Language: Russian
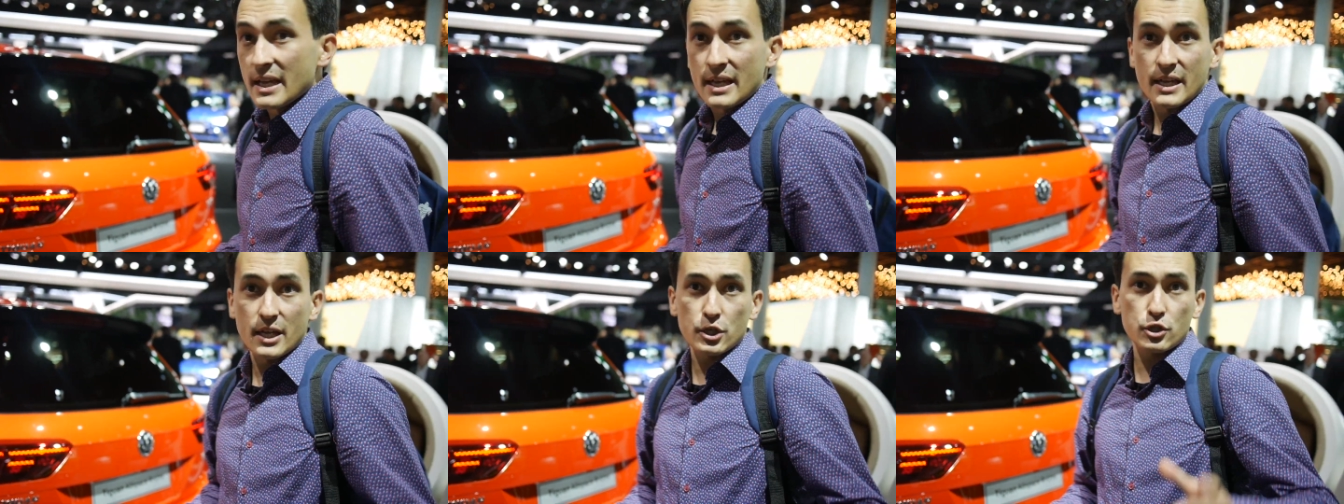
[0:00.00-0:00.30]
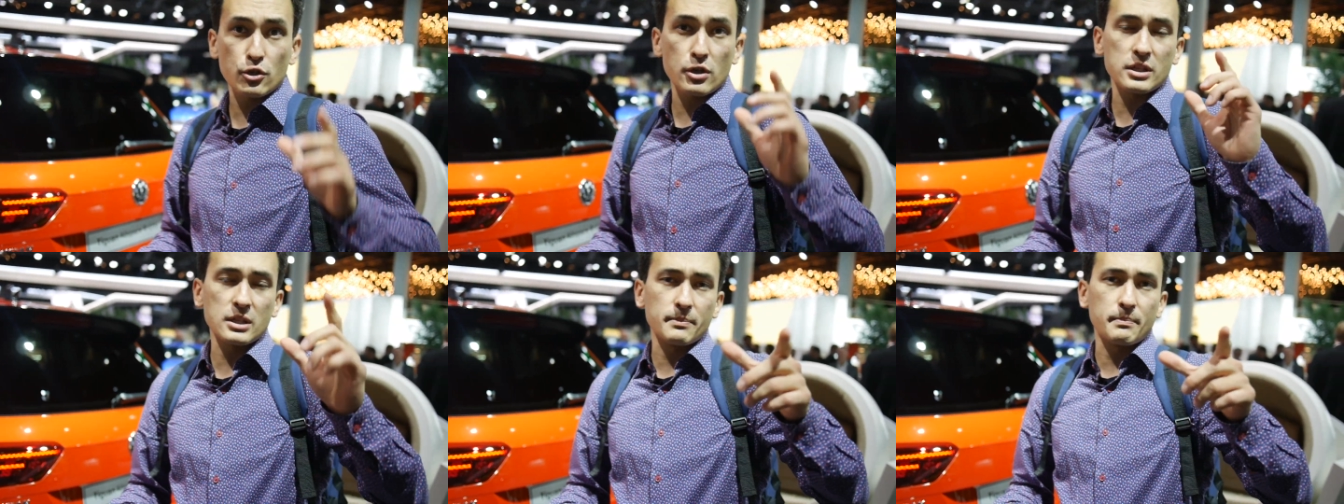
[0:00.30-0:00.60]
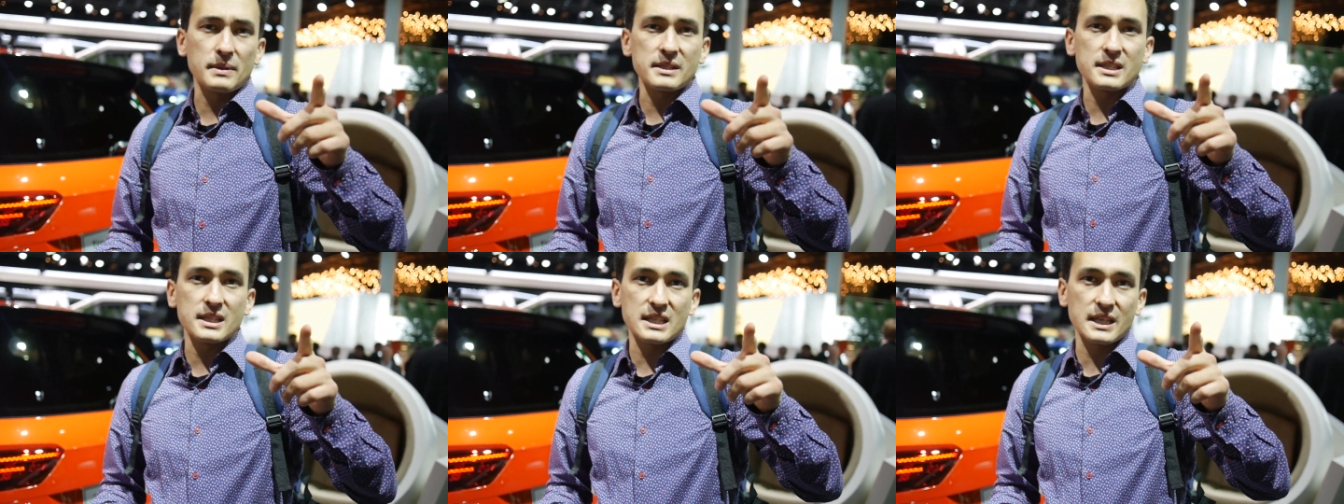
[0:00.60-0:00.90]
еще один
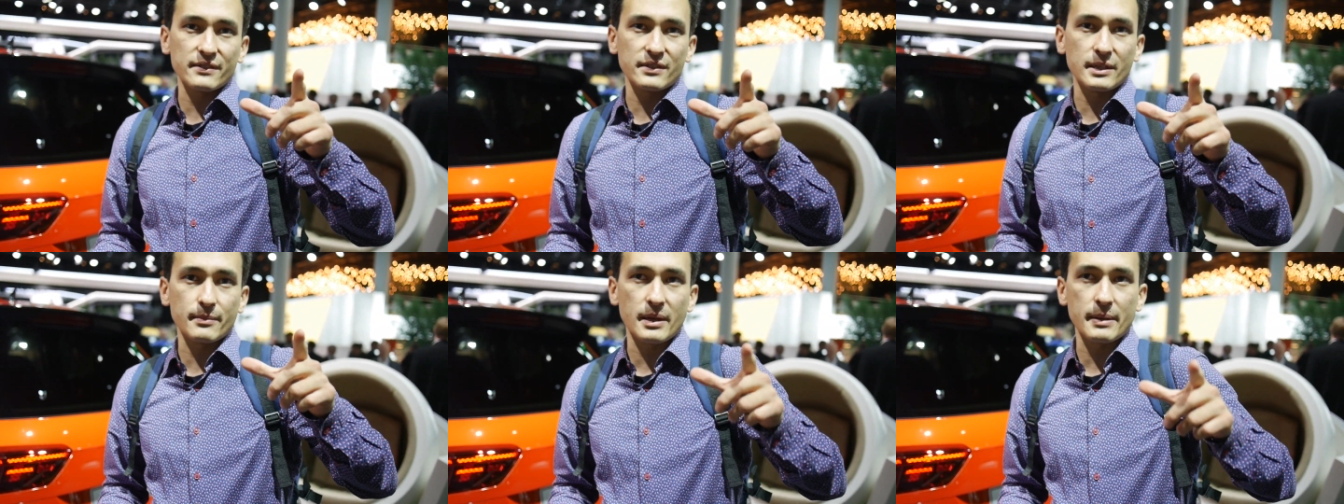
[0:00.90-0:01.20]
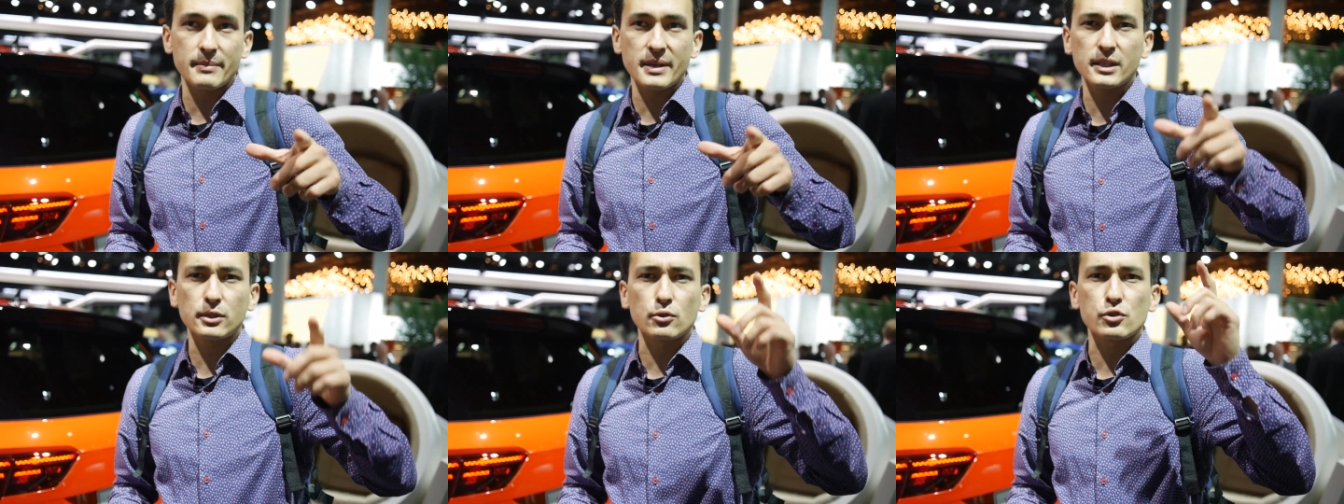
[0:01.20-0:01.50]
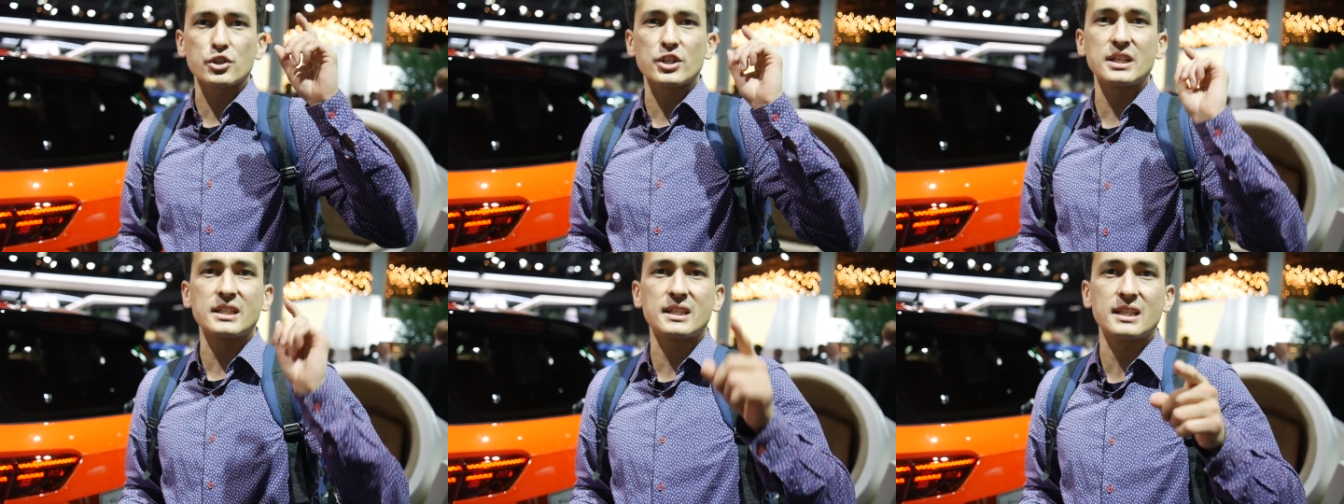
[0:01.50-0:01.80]
позитивный момент.
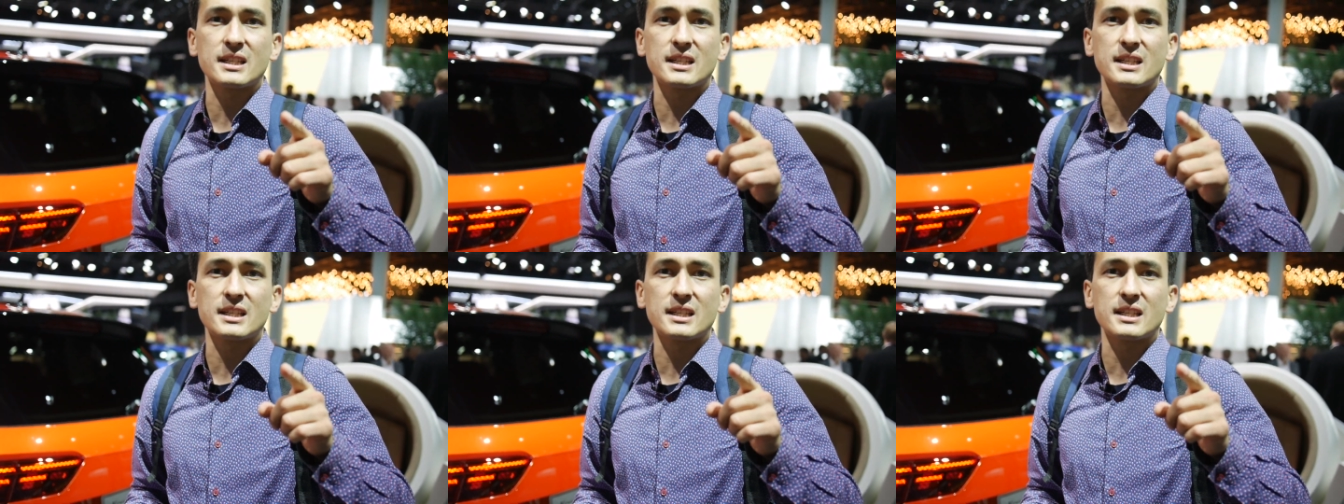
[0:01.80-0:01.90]
Уже с